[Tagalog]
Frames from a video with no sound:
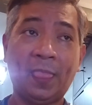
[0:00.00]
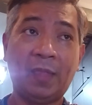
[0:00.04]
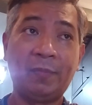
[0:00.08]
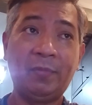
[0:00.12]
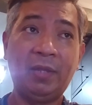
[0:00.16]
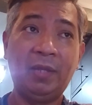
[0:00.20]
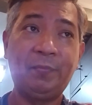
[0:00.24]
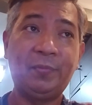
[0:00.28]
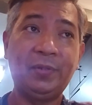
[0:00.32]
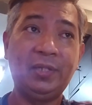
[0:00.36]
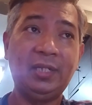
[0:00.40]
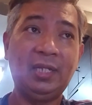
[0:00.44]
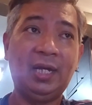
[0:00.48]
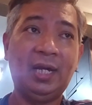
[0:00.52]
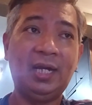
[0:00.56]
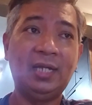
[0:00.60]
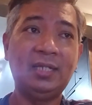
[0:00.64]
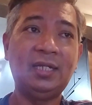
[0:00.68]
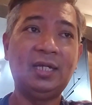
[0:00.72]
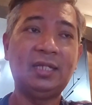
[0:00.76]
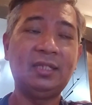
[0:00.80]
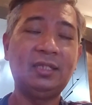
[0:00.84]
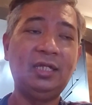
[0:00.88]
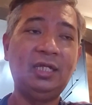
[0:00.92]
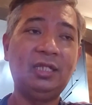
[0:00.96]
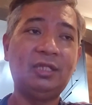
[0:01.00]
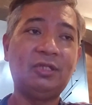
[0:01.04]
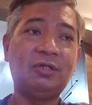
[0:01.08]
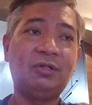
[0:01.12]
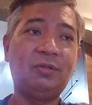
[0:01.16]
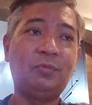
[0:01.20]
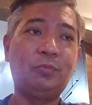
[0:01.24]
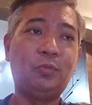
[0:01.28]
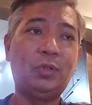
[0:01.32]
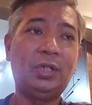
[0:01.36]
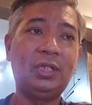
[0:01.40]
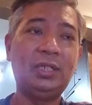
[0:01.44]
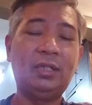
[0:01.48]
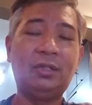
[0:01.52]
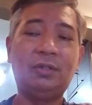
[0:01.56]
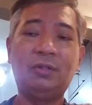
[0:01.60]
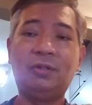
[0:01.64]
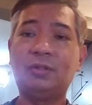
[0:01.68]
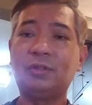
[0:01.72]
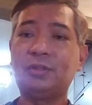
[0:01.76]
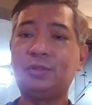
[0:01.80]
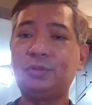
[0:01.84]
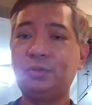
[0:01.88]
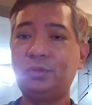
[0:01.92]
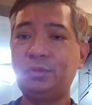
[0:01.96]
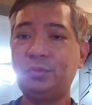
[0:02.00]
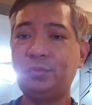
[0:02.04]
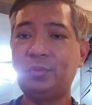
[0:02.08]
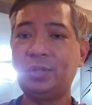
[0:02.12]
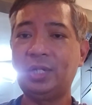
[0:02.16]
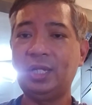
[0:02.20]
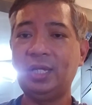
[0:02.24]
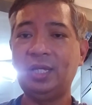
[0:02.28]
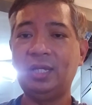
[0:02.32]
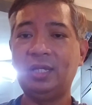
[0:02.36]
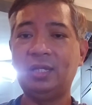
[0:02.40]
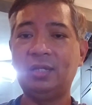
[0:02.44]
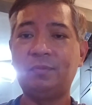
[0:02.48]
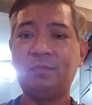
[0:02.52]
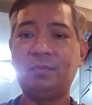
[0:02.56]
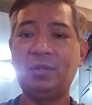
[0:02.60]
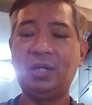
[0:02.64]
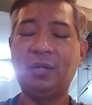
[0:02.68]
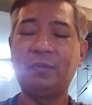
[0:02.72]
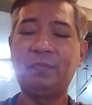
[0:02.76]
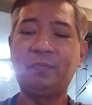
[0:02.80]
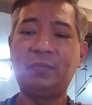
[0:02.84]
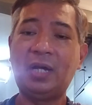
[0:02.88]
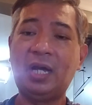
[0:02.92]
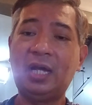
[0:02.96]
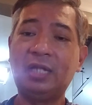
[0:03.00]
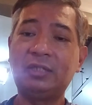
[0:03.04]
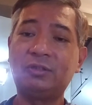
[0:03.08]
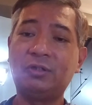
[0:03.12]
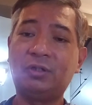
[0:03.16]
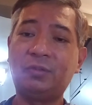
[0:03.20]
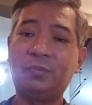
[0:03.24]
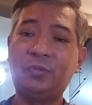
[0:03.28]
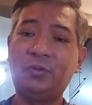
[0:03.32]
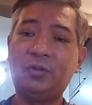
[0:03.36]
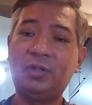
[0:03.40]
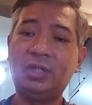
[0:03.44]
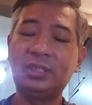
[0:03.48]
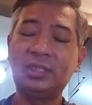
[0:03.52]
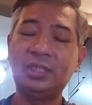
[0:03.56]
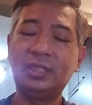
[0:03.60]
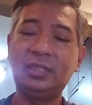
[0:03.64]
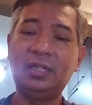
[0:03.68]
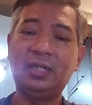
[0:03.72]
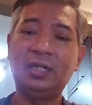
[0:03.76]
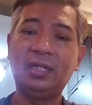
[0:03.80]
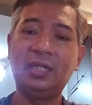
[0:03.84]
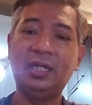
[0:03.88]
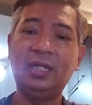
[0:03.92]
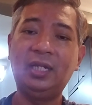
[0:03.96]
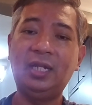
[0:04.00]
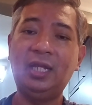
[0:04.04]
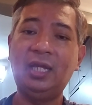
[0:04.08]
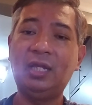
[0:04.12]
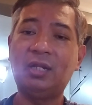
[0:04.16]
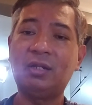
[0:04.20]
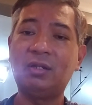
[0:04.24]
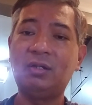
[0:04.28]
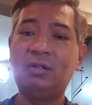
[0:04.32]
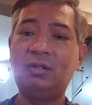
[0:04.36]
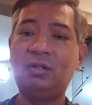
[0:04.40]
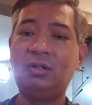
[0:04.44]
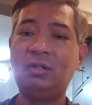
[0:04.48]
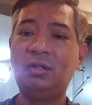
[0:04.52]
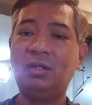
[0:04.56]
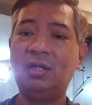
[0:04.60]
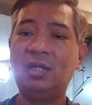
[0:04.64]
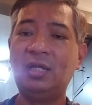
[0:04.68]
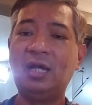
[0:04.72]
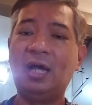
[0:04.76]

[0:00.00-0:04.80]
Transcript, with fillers: may pinanganak dito buwan ng Oktubre pagpasok po kasi ng Enero